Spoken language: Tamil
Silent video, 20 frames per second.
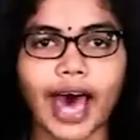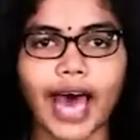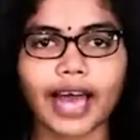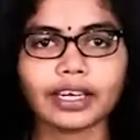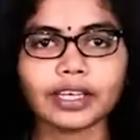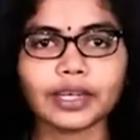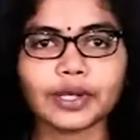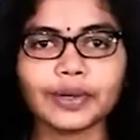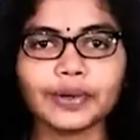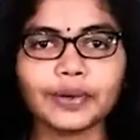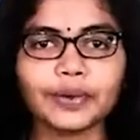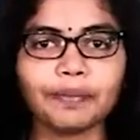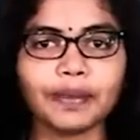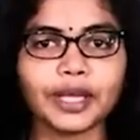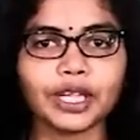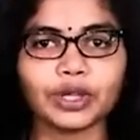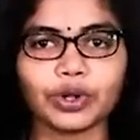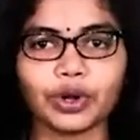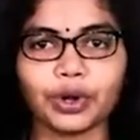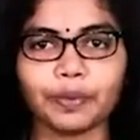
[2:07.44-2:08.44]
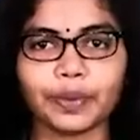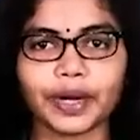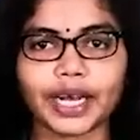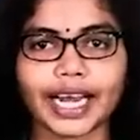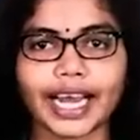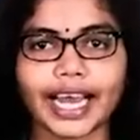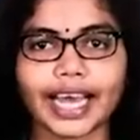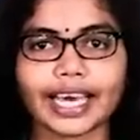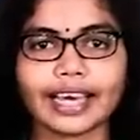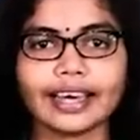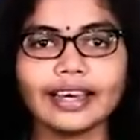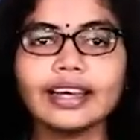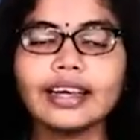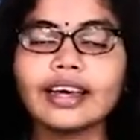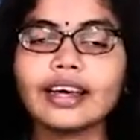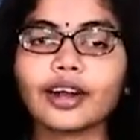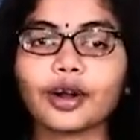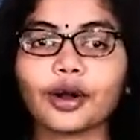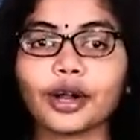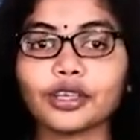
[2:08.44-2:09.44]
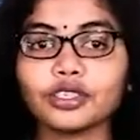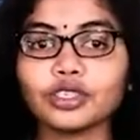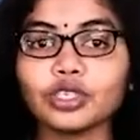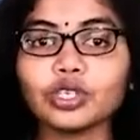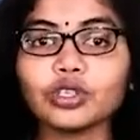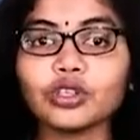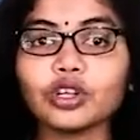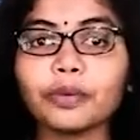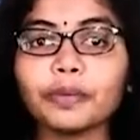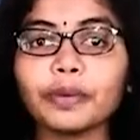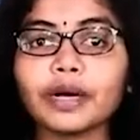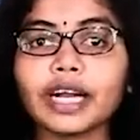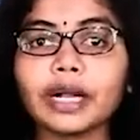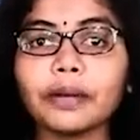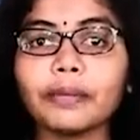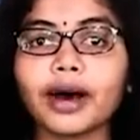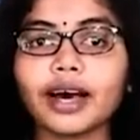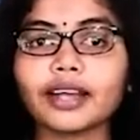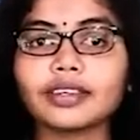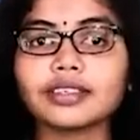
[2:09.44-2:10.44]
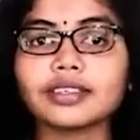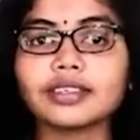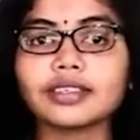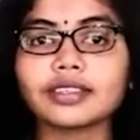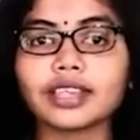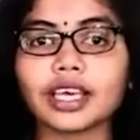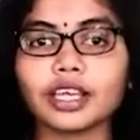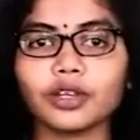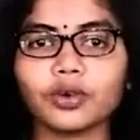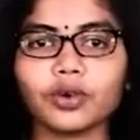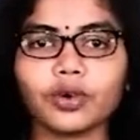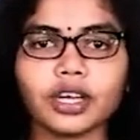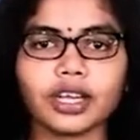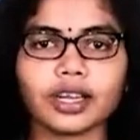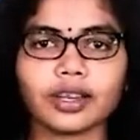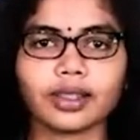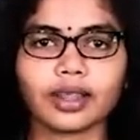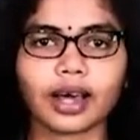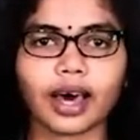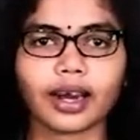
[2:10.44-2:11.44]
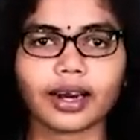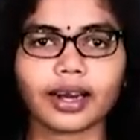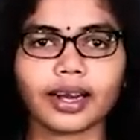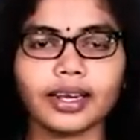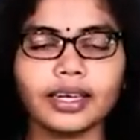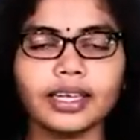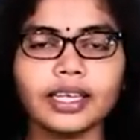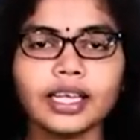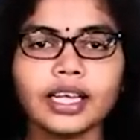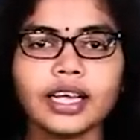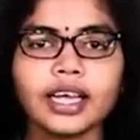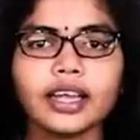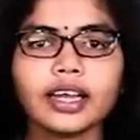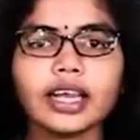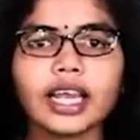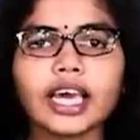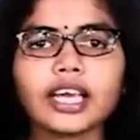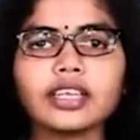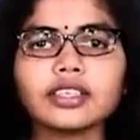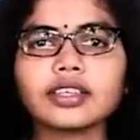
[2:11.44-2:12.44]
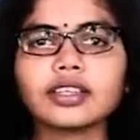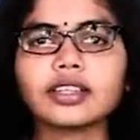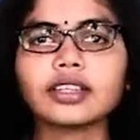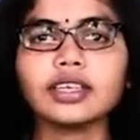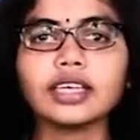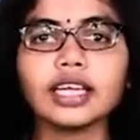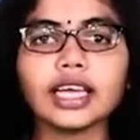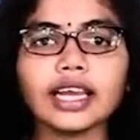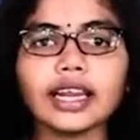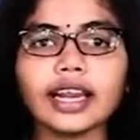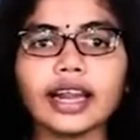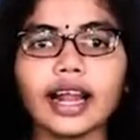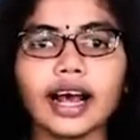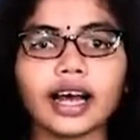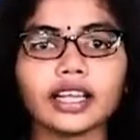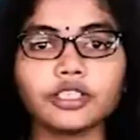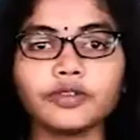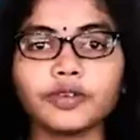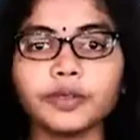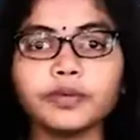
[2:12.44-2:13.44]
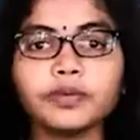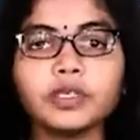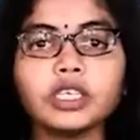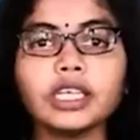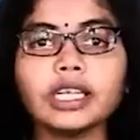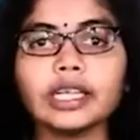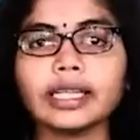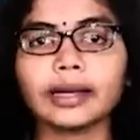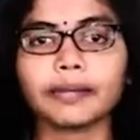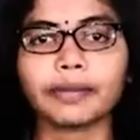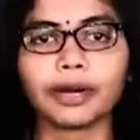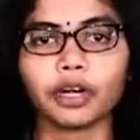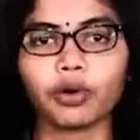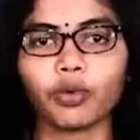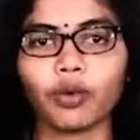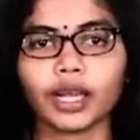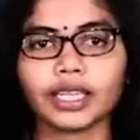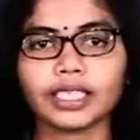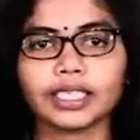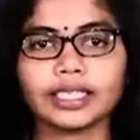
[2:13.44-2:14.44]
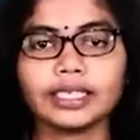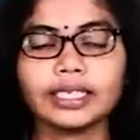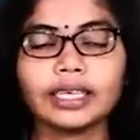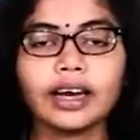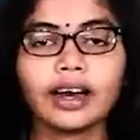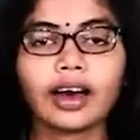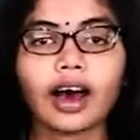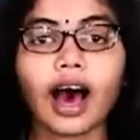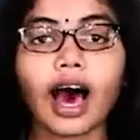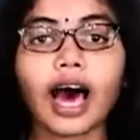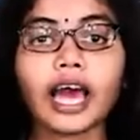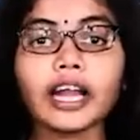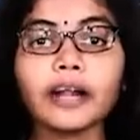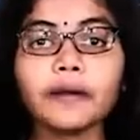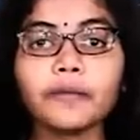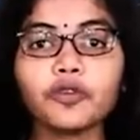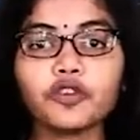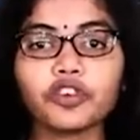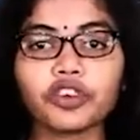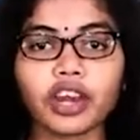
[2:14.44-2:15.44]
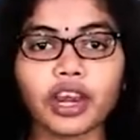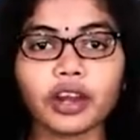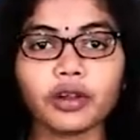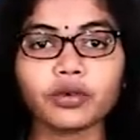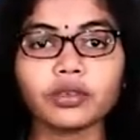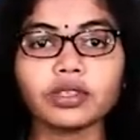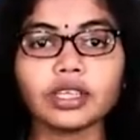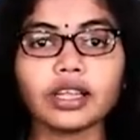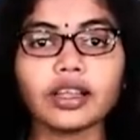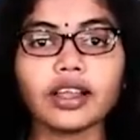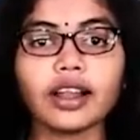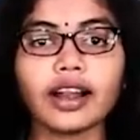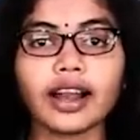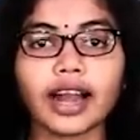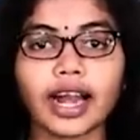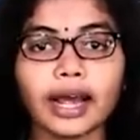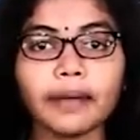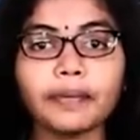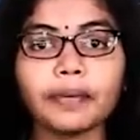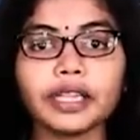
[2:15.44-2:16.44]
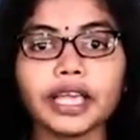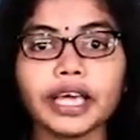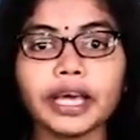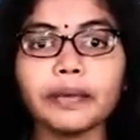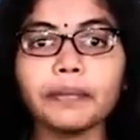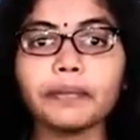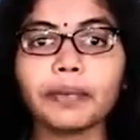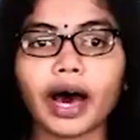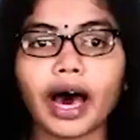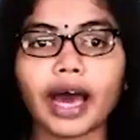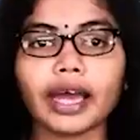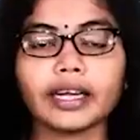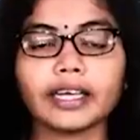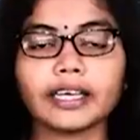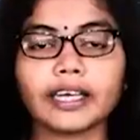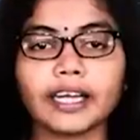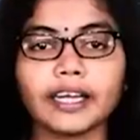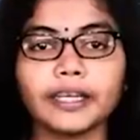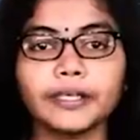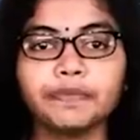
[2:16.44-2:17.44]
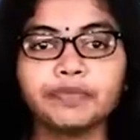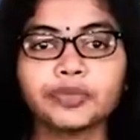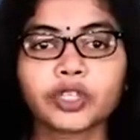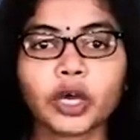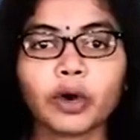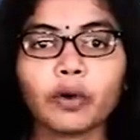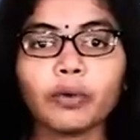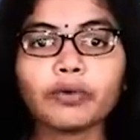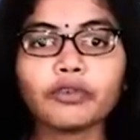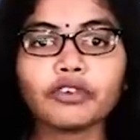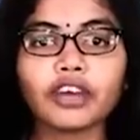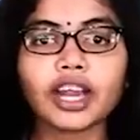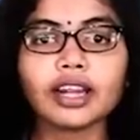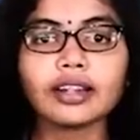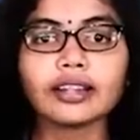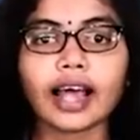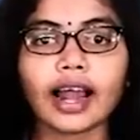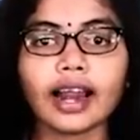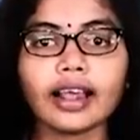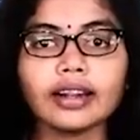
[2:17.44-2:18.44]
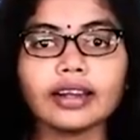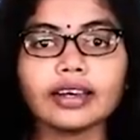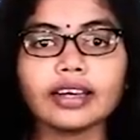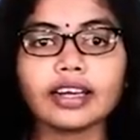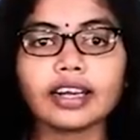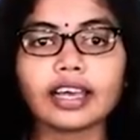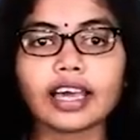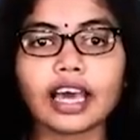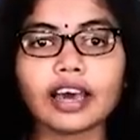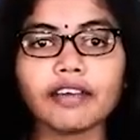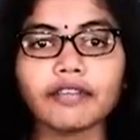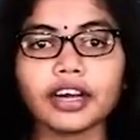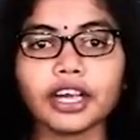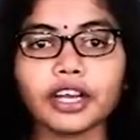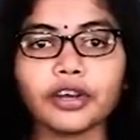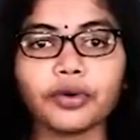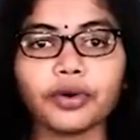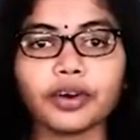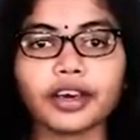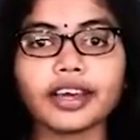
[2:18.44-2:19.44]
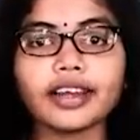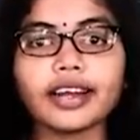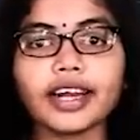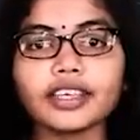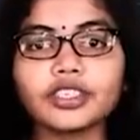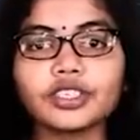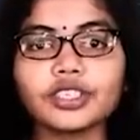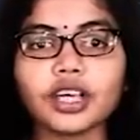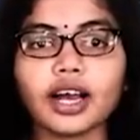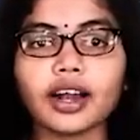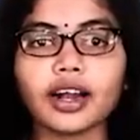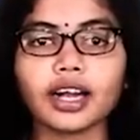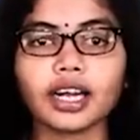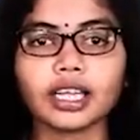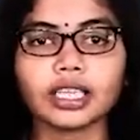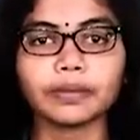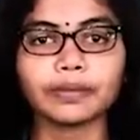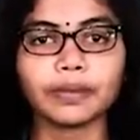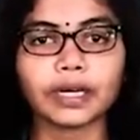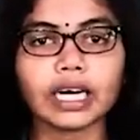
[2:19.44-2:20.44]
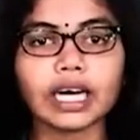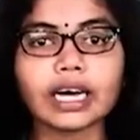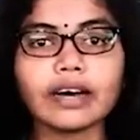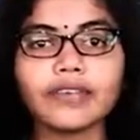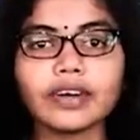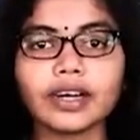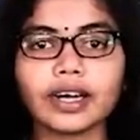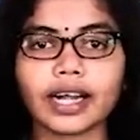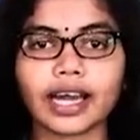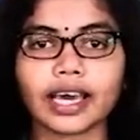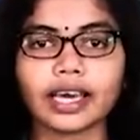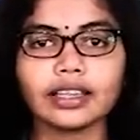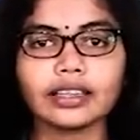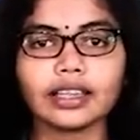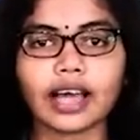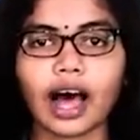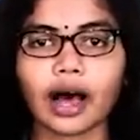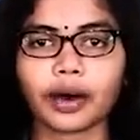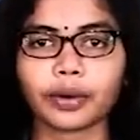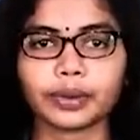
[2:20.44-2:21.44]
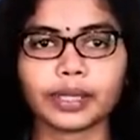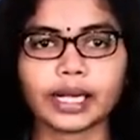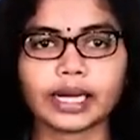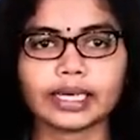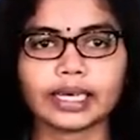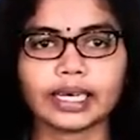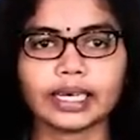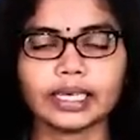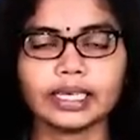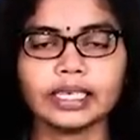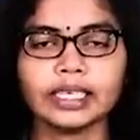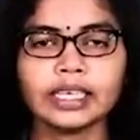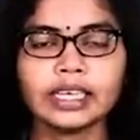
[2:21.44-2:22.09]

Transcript: பேக்னர் குரூப்பின் துருப்புக்களை ரஷ்ய துருப்புக்கள் மாற்றீடு செய்து கொண்டிருந்தார்கள் நேற்று திடீரென அதுவும் நிறுத்தப்பட்டுள்ளது காரணம் உக்ரைன் யுத்தத்தில் நடப்பதை பாருங்கள் உக்ரைன் தலைநகர் கீவை நோக்கி ரஷ்யா நடத்தும் ஏவுகணை தாக்குதல்கள்